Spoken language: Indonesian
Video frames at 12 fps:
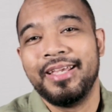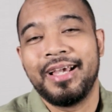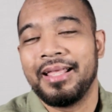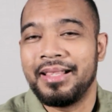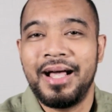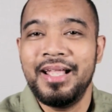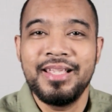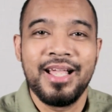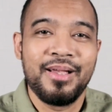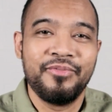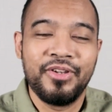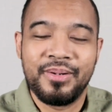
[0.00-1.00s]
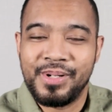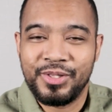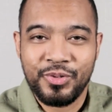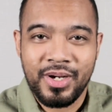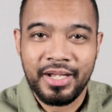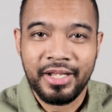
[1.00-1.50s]
Dikatakan dalam
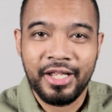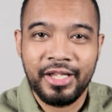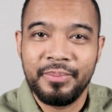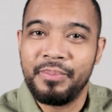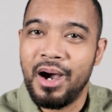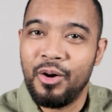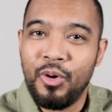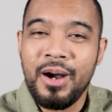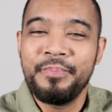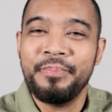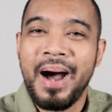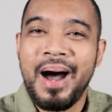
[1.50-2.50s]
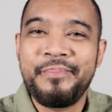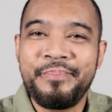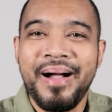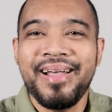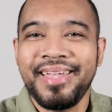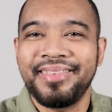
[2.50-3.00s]
firman Tuhan ini bahwa
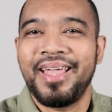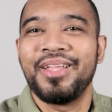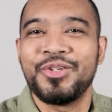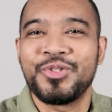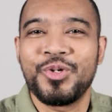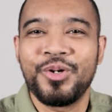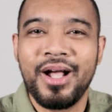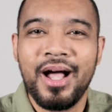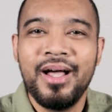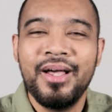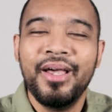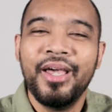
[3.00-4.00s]
Bapa kita yang di sorga